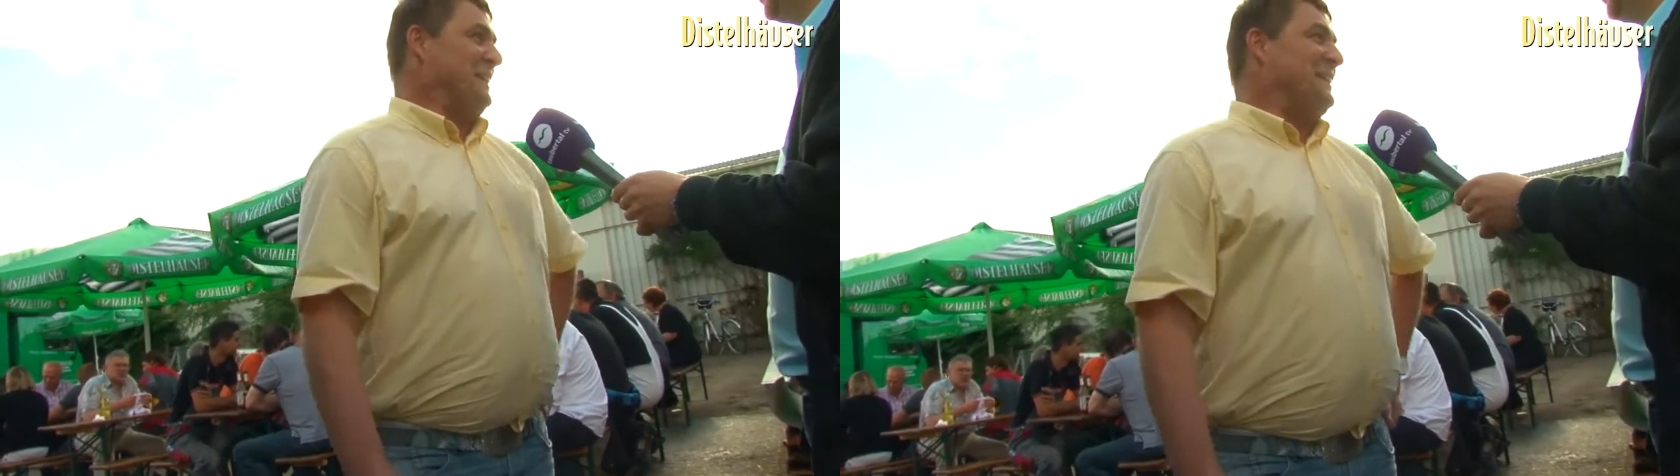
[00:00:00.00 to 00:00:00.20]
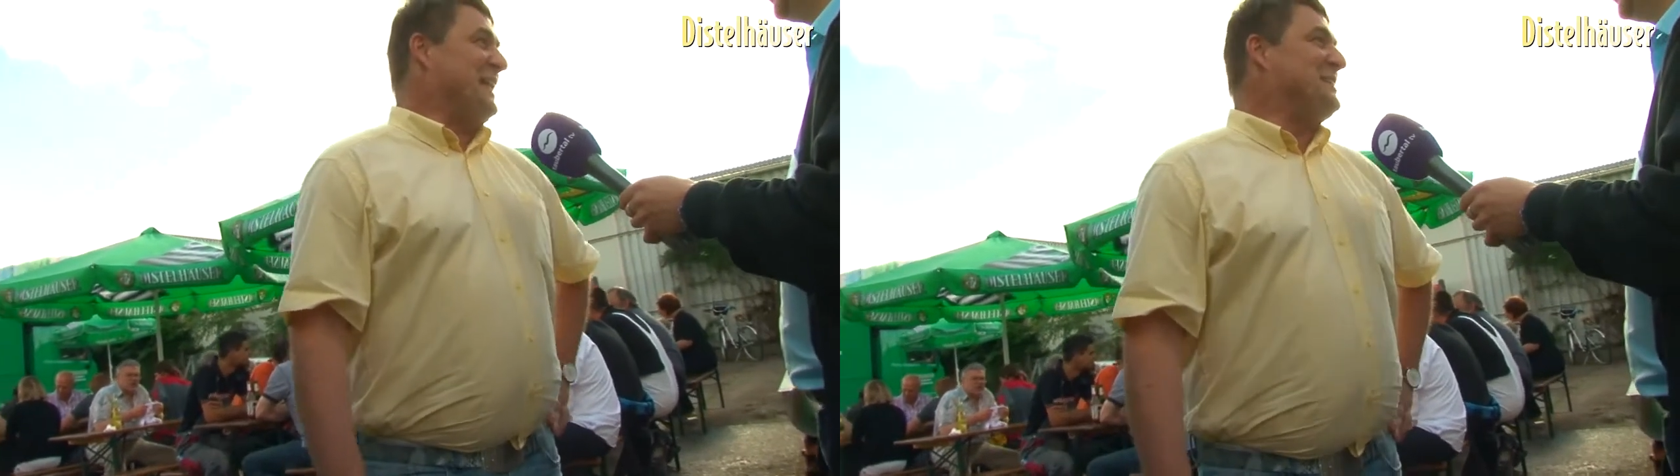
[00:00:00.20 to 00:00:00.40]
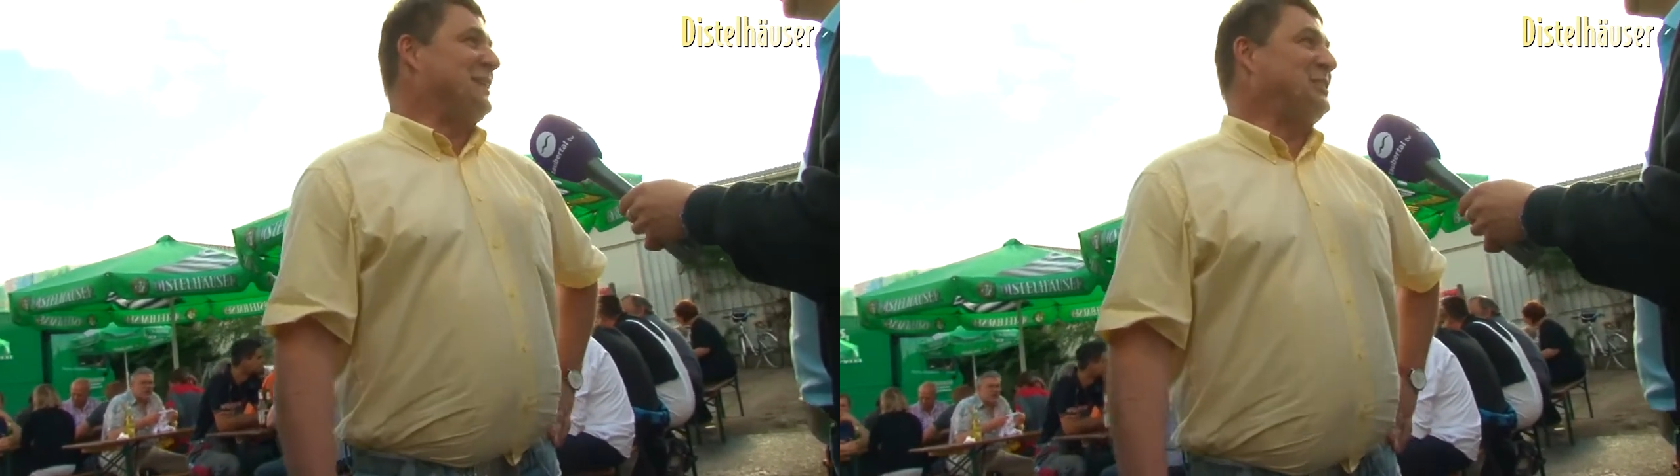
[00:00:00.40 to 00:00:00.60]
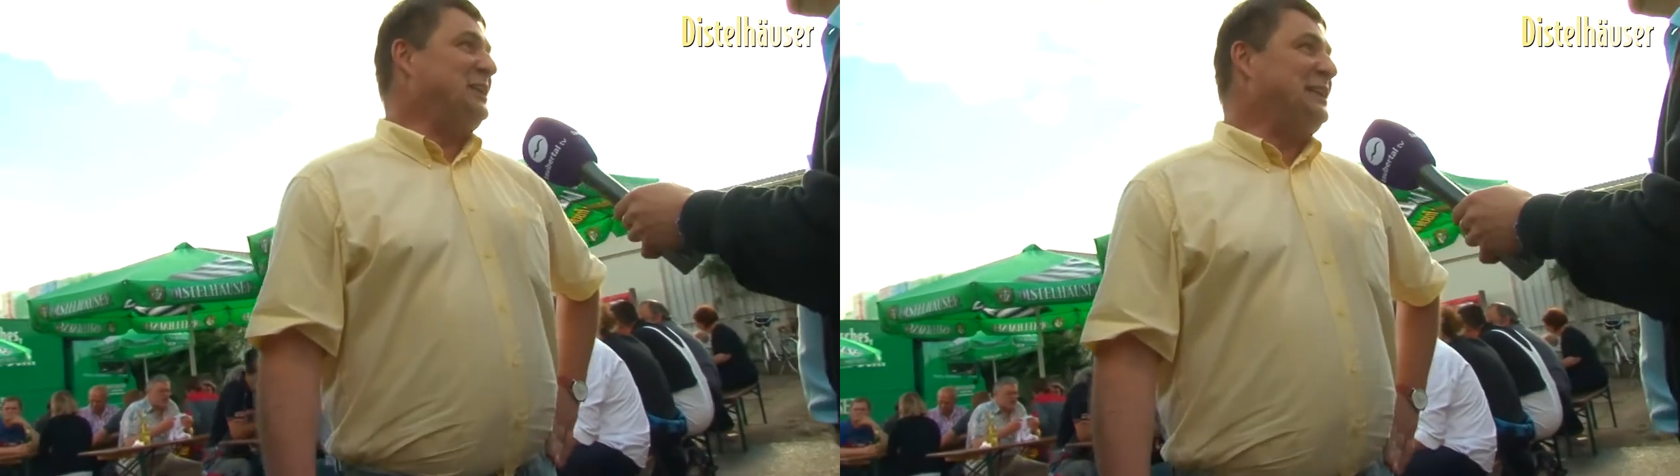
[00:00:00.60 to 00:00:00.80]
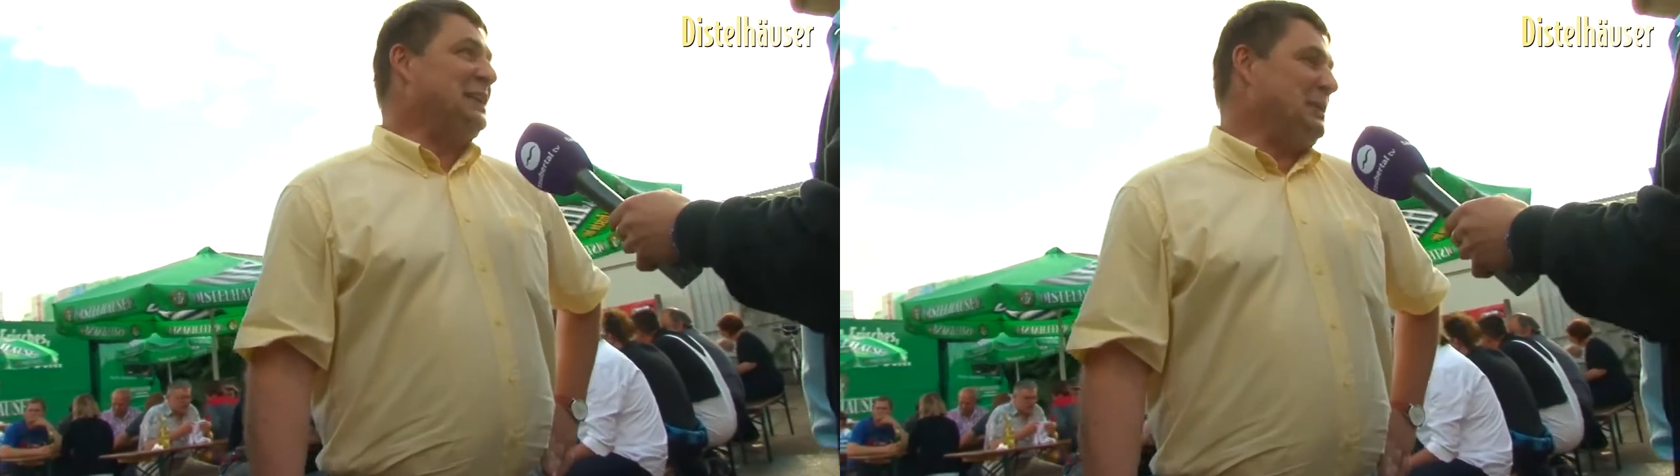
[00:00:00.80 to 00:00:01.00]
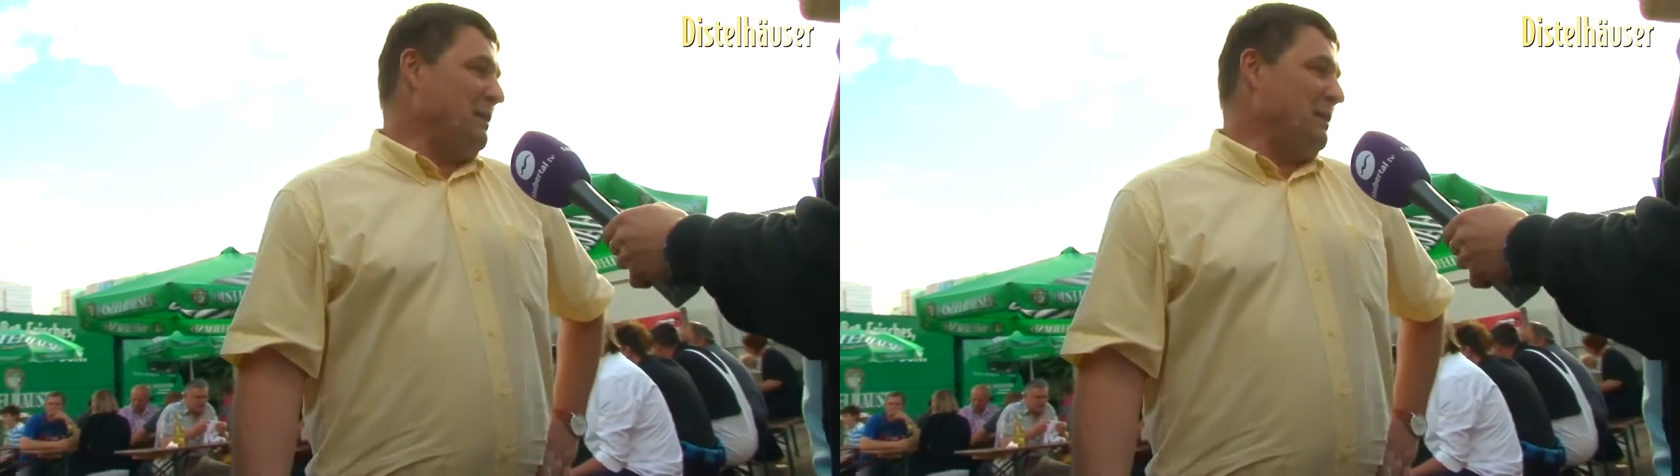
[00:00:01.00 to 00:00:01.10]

die ganze Geschichte.